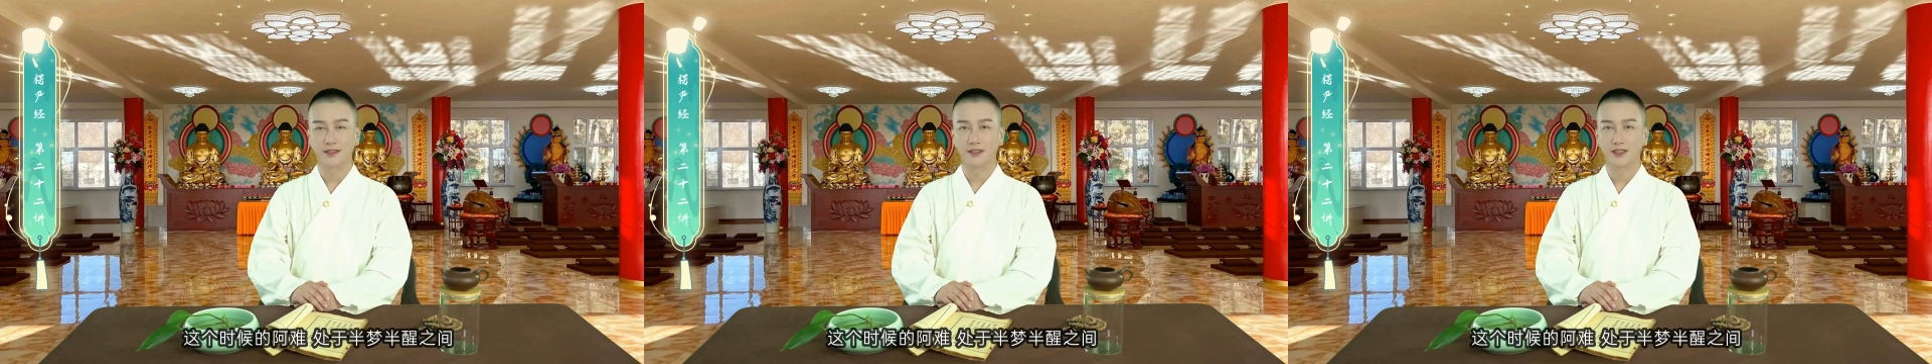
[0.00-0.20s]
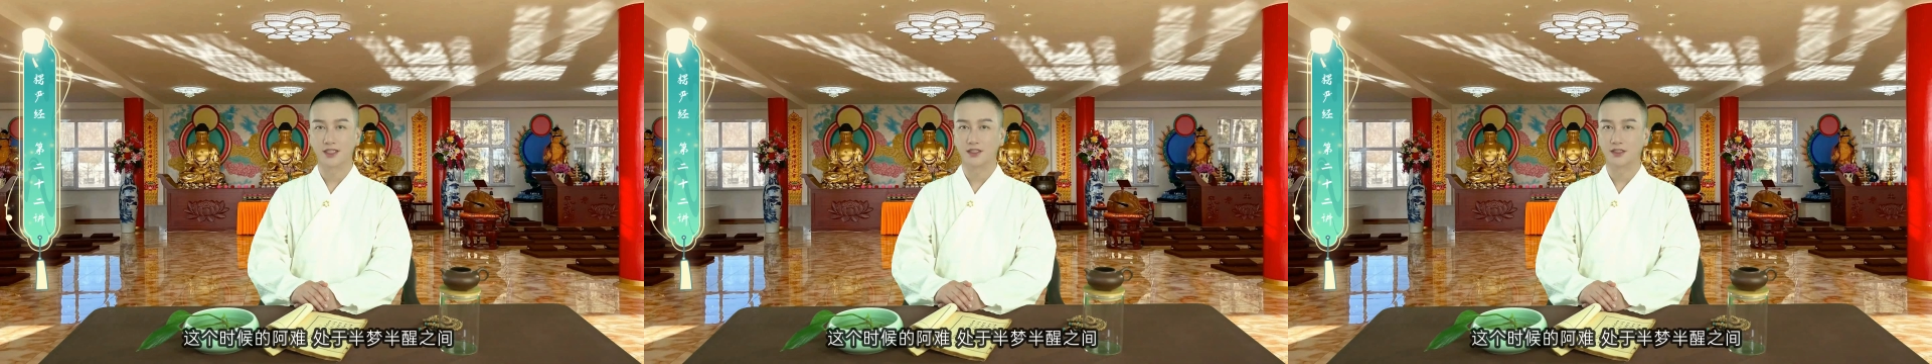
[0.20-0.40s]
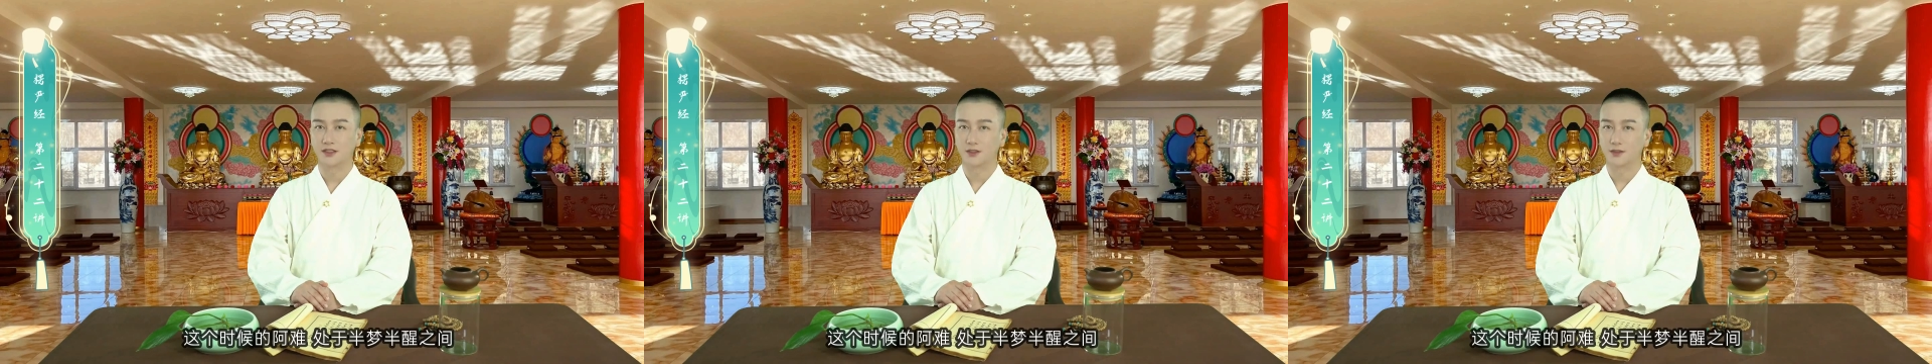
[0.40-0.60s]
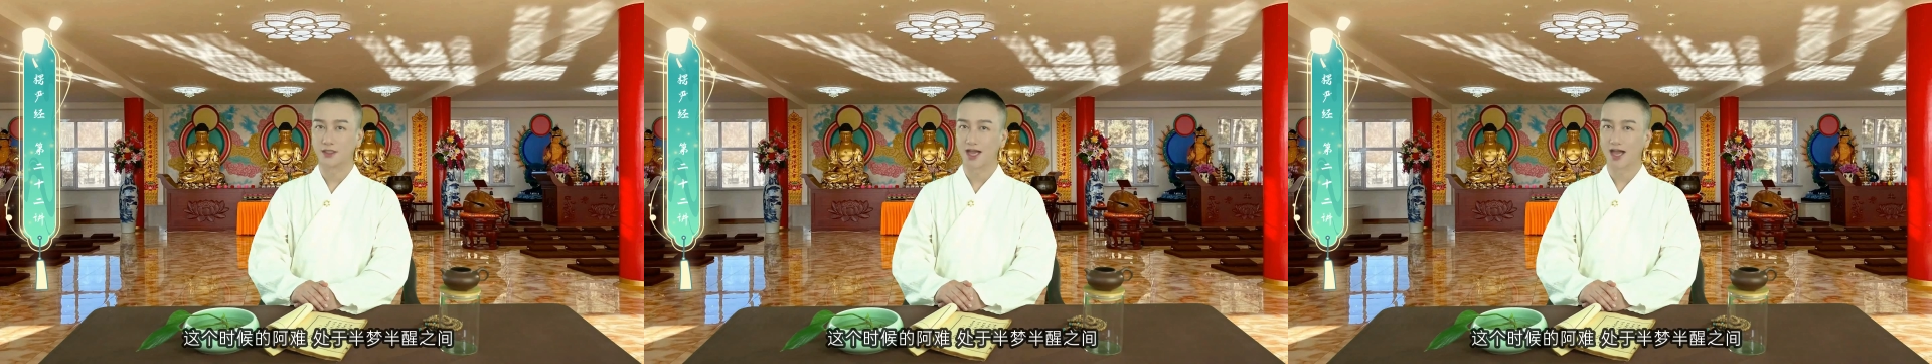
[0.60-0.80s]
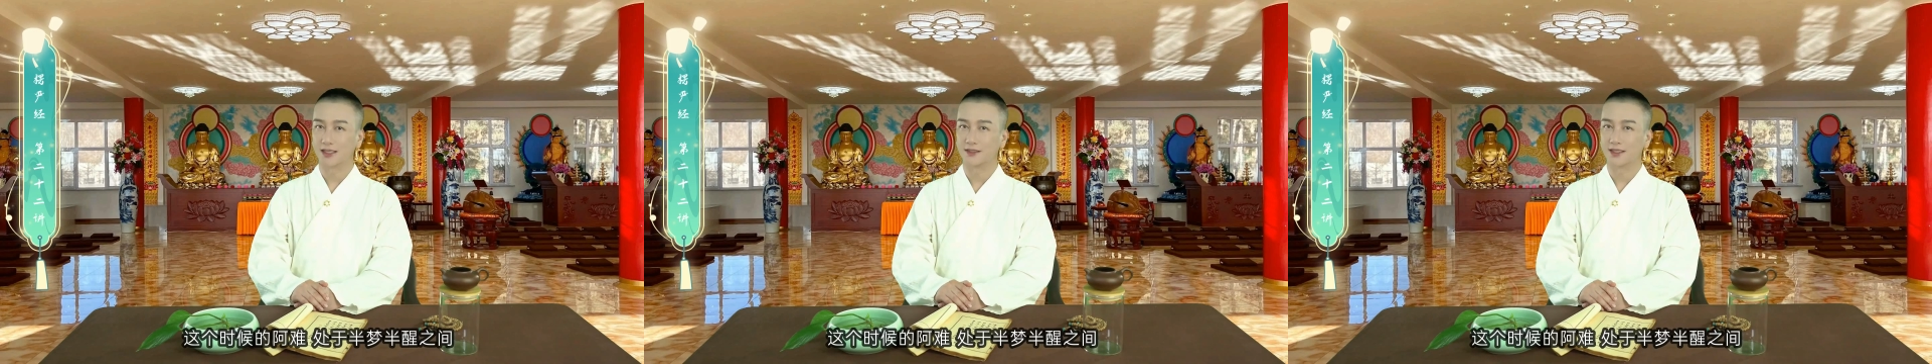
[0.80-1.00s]
这个时候的
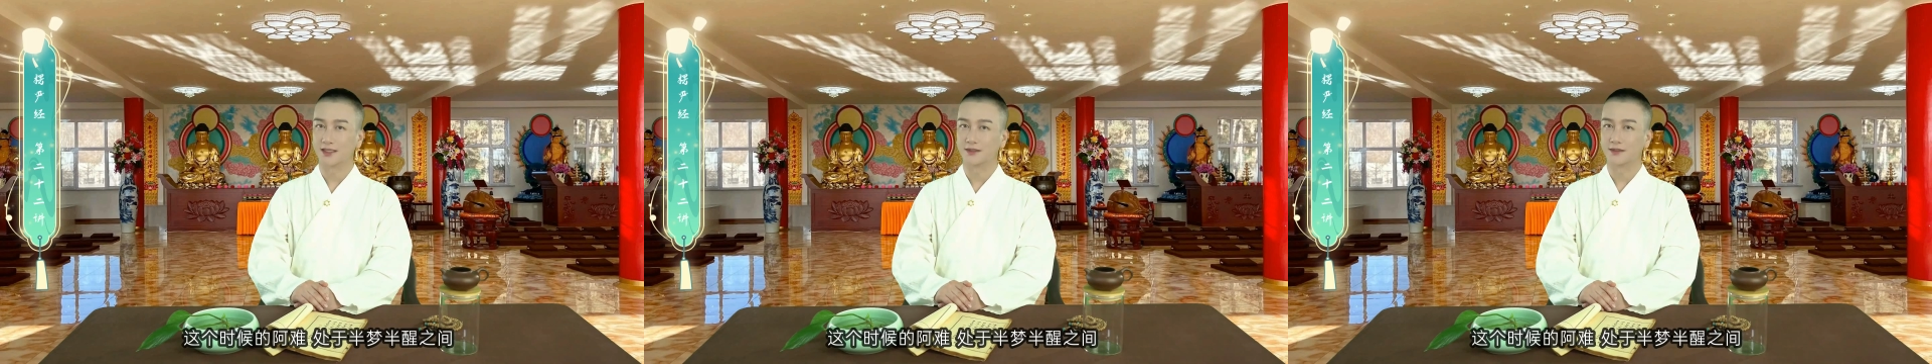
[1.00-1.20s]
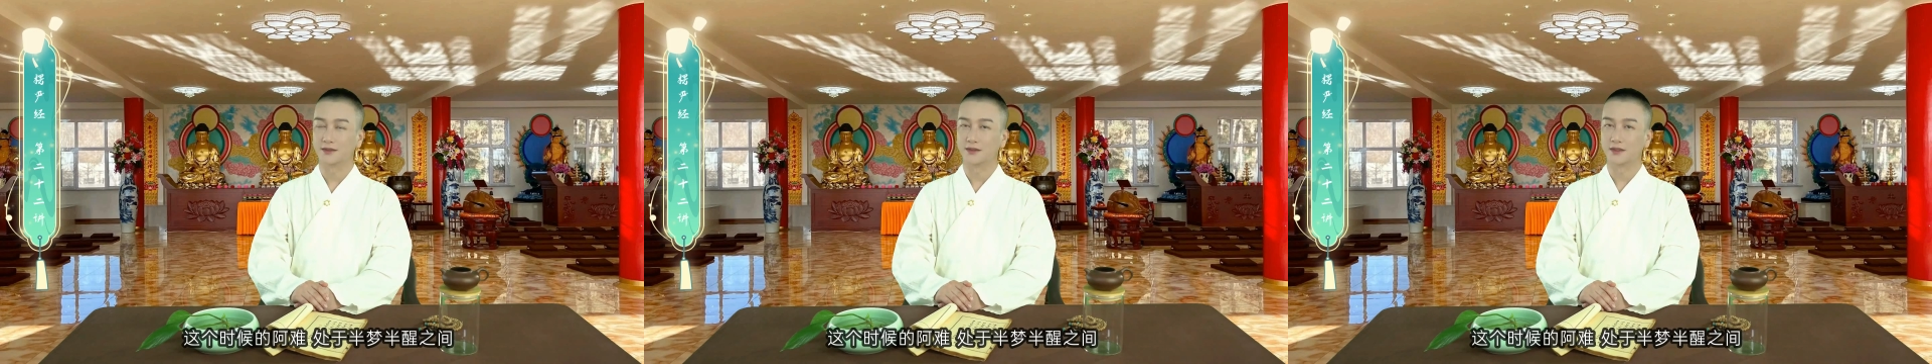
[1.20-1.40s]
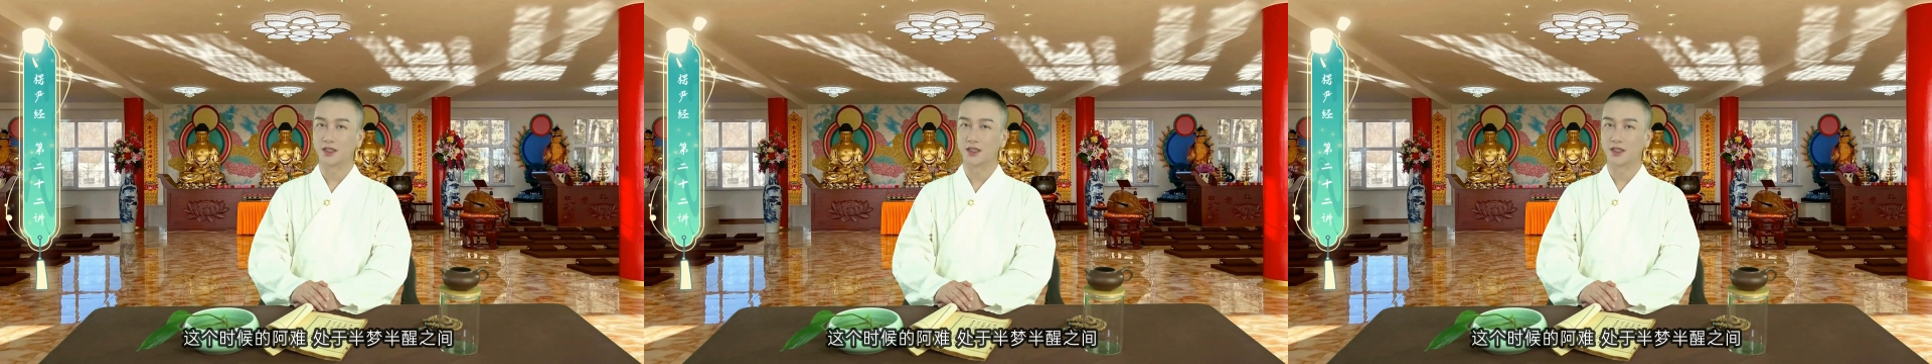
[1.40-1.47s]
阿难